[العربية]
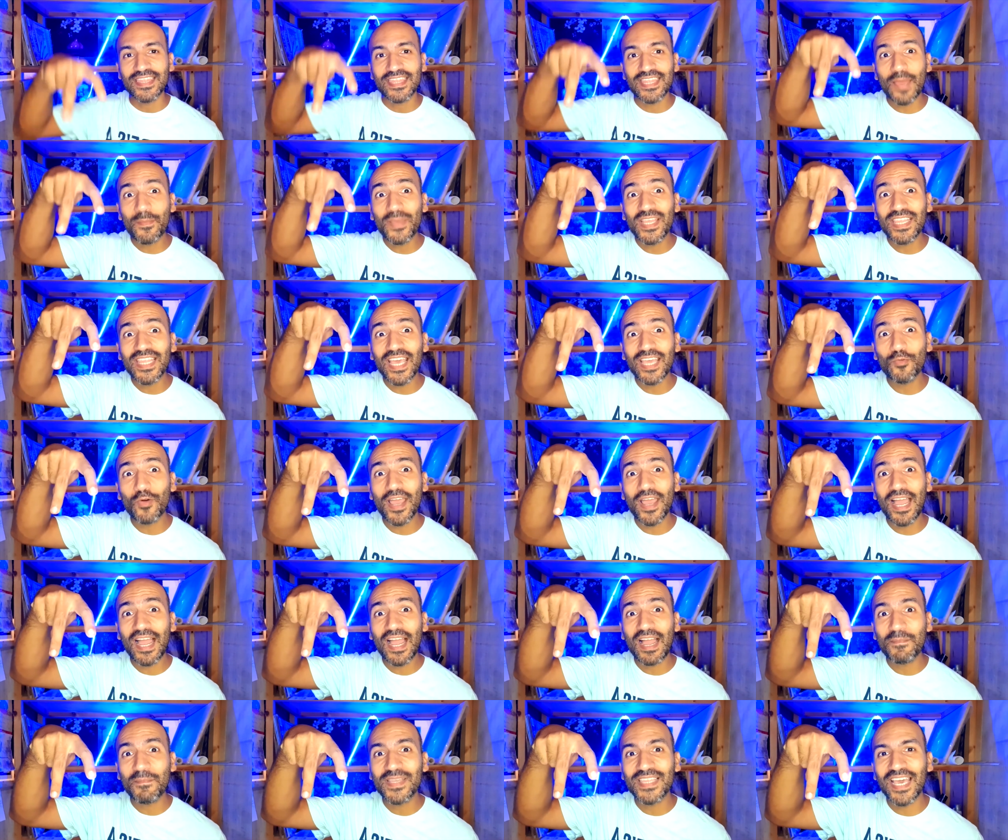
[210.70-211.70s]
8
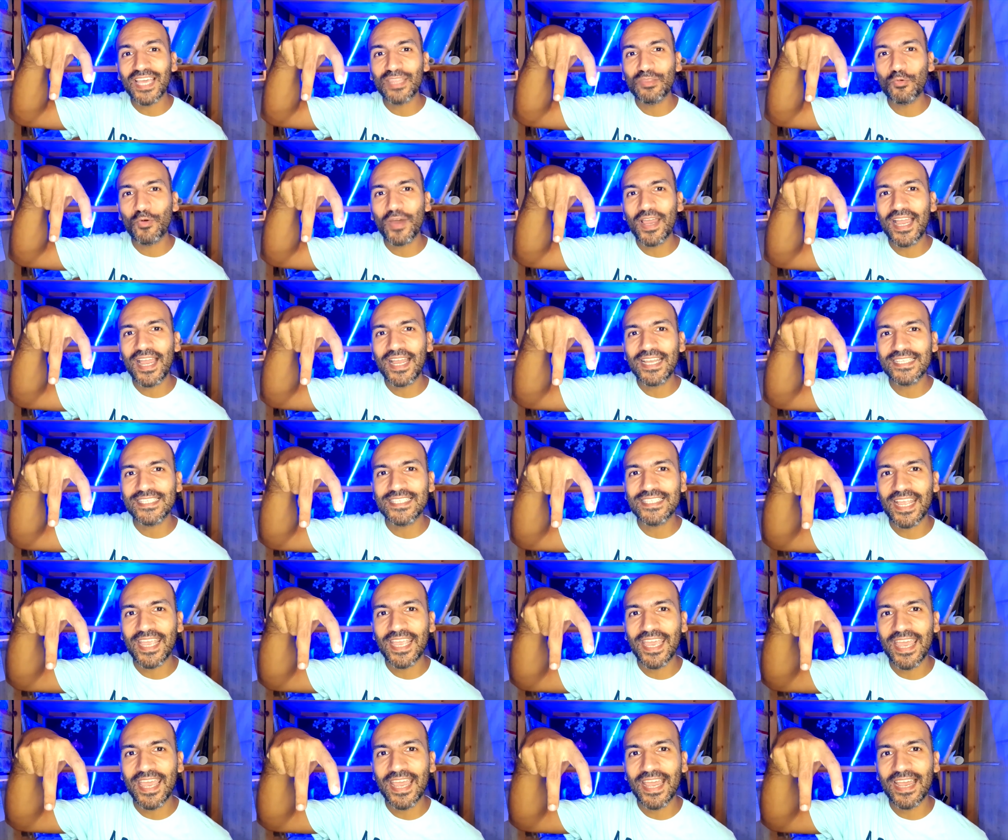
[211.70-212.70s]
انواع من انواع
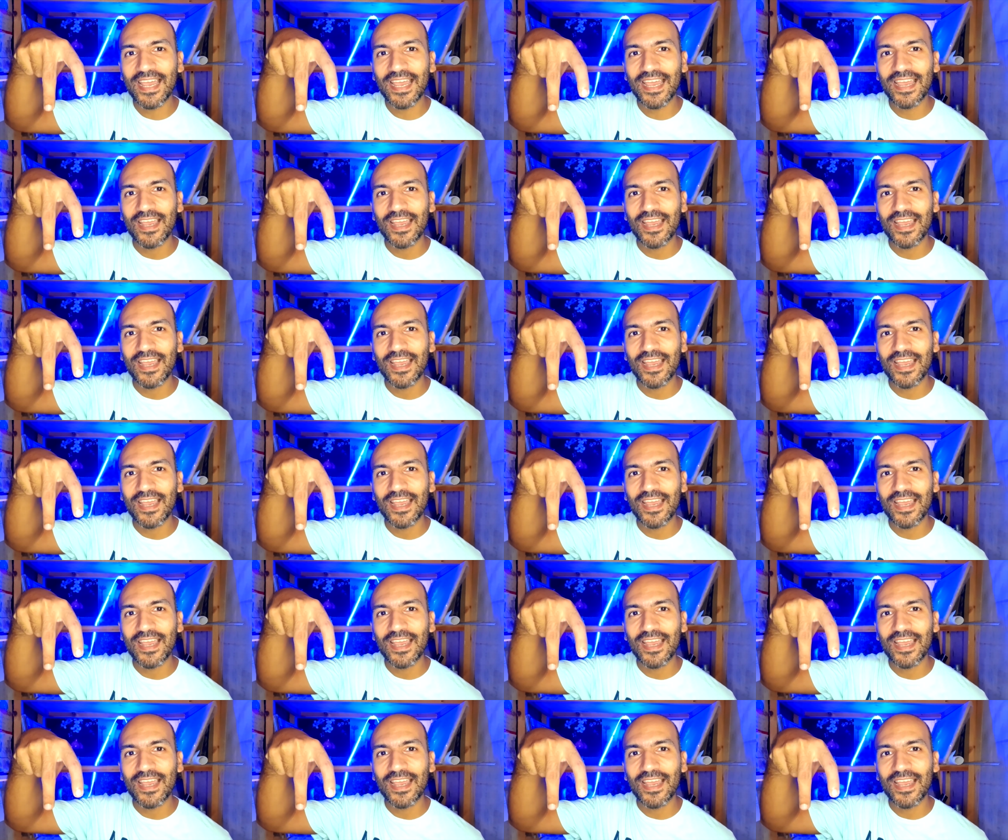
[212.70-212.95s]
الذكاء